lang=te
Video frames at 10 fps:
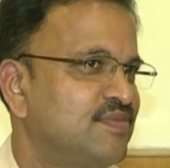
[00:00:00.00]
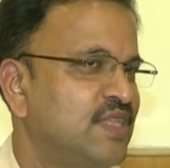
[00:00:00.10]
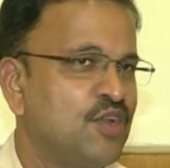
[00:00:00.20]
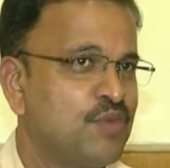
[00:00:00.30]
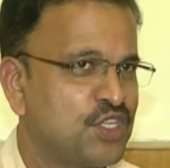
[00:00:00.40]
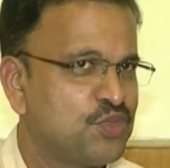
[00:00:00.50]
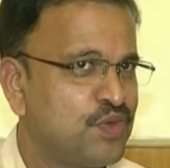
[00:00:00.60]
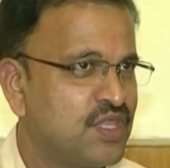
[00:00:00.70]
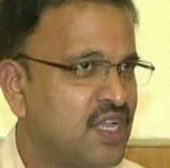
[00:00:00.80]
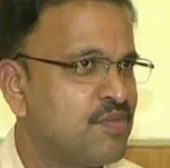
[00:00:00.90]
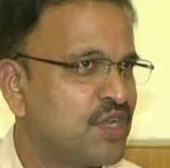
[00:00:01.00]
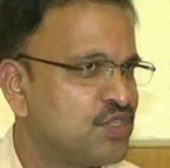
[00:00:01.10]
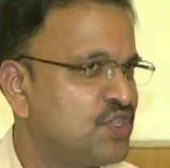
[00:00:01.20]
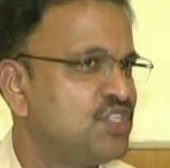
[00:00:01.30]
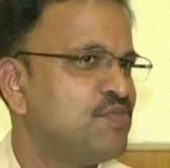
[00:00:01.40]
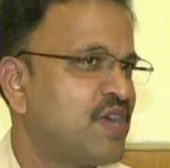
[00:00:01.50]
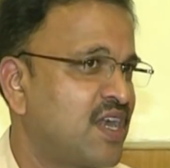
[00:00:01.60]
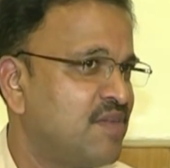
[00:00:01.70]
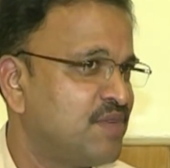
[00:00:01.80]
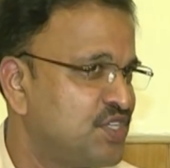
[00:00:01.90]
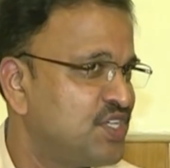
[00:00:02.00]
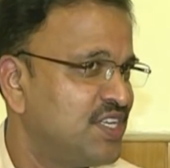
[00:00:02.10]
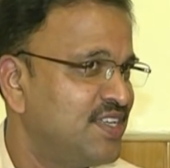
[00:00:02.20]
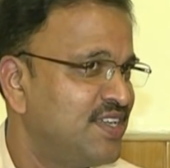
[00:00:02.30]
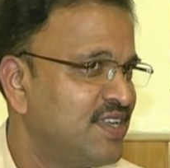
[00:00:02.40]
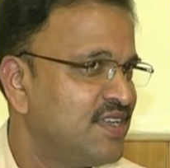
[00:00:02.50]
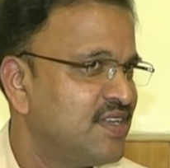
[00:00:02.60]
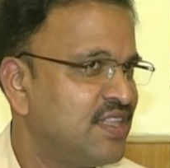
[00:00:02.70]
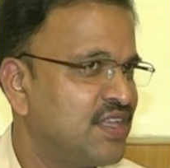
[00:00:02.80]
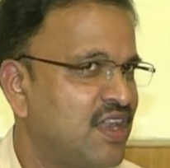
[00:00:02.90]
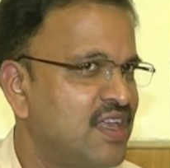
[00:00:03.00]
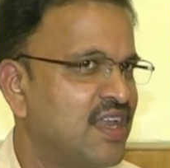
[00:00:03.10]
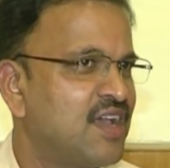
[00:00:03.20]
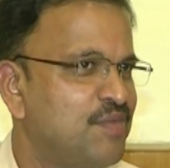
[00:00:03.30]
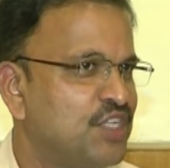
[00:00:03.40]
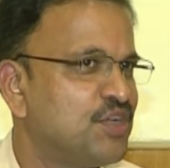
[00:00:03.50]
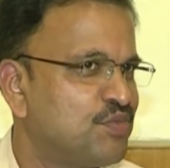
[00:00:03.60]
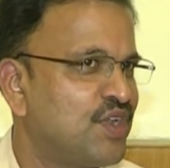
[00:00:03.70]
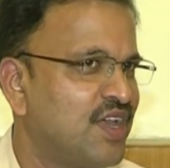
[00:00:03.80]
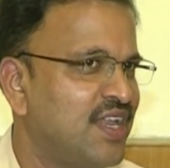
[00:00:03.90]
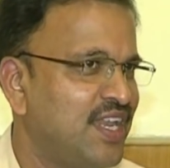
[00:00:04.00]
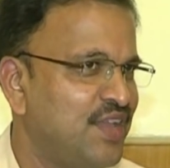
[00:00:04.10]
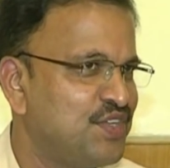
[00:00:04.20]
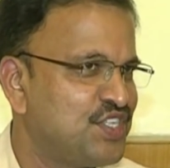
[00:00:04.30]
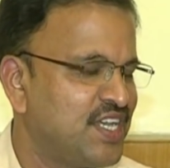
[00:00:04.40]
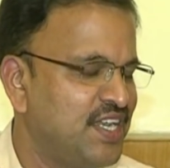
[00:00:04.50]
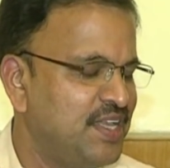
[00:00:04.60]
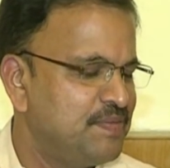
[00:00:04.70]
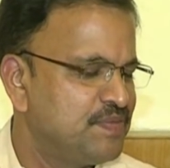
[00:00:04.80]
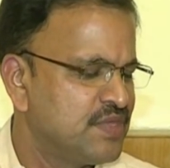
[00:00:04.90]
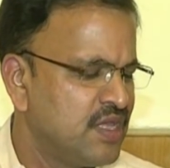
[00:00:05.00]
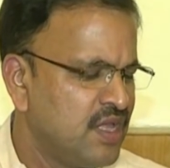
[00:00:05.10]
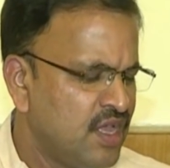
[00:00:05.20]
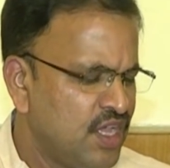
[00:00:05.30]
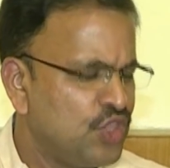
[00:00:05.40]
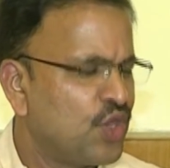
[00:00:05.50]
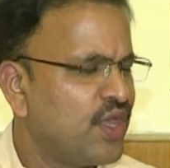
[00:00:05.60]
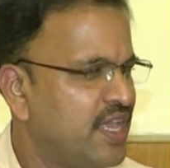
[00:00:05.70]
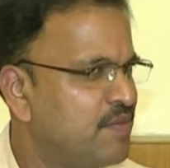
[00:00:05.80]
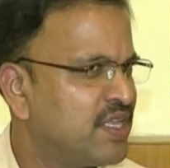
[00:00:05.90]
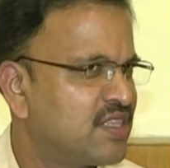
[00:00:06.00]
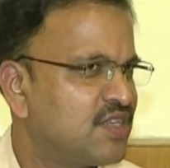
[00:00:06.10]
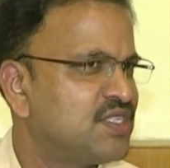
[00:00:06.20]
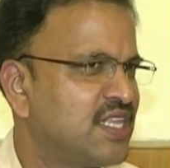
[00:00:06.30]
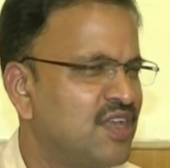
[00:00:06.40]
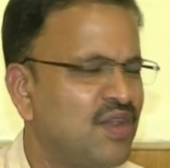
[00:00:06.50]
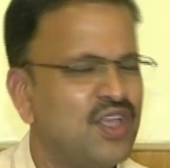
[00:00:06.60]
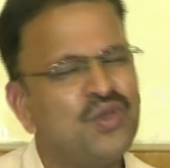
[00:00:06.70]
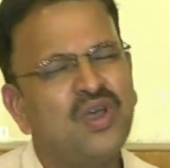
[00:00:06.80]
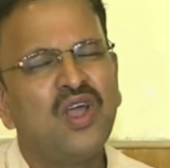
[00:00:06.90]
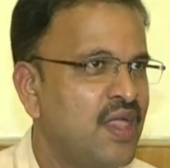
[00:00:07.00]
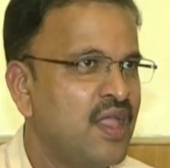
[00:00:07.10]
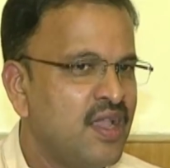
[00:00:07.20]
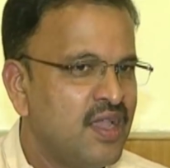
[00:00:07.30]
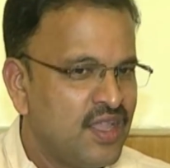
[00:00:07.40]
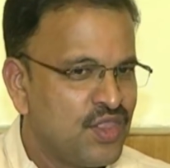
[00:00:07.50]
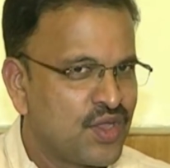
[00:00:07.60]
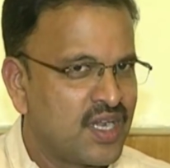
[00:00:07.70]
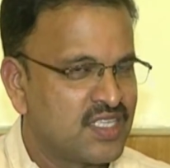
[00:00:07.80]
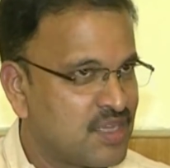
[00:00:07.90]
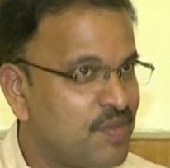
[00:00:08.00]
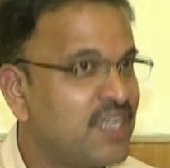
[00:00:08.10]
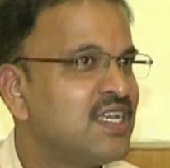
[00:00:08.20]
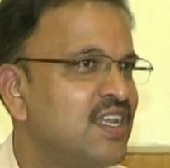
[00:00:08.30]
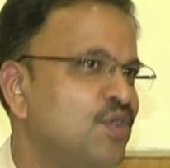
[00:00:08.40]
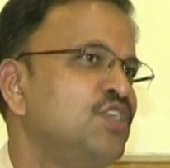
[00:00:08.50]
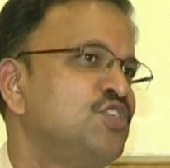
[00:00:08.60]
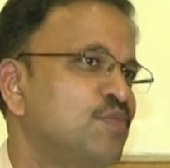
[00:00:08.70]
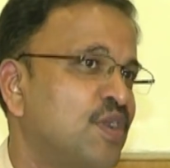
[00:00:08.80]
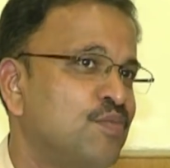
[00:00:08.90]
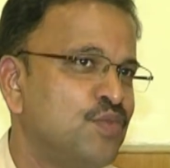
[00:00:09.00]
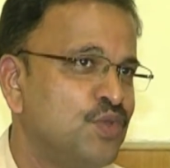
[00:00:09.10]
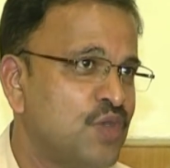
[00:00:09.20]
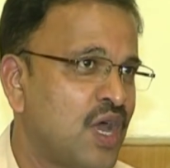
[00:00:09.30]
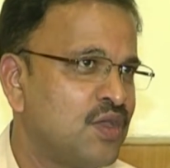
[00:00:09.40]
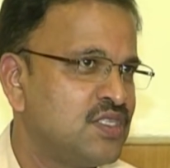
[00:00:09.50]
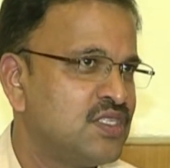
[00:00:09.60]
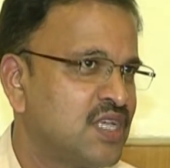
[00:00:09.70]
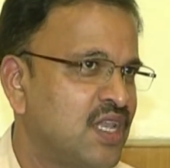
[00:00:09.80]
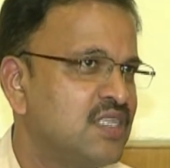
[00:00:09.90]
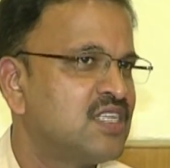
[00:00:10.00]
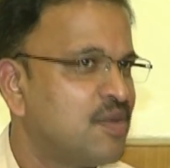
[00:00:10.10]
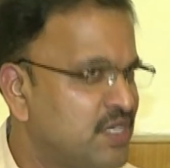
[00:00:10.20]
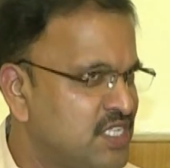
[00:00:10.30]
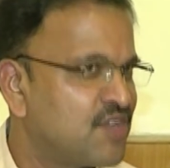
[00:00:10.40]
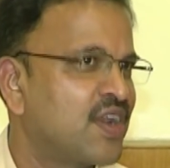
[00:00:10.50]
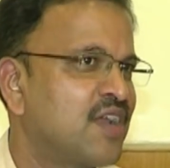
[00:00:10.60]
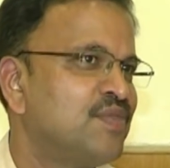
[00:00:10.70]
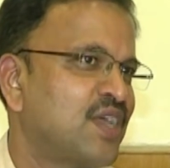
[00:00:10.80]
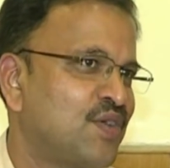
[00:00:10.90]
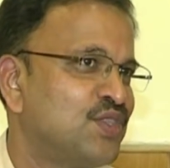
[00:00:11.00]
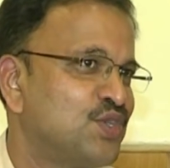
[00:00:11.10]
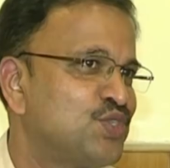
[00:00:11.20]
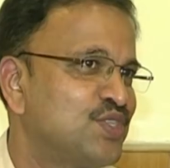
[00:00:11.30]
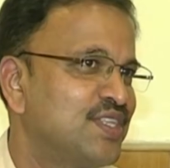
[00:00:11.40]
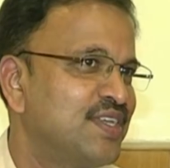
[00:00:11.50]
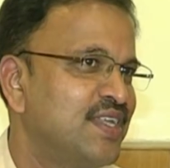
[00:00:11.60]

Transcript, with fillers: నేను మనస్ఫూర్తిగా మనసు నుంచి మాట్లాడే మనిషిని అది క్లియర్గా మీకు చెప్తున్నాను నేను ఈ విషయాన్ని ఇందులో ఏమాత్రం సత్యం లేదు ఎందుకంటే సమాజాన్ని గురించి మనం ముందు ఆలోచించాలి సామాజిక వర్గం తర్వాత వస్తుంది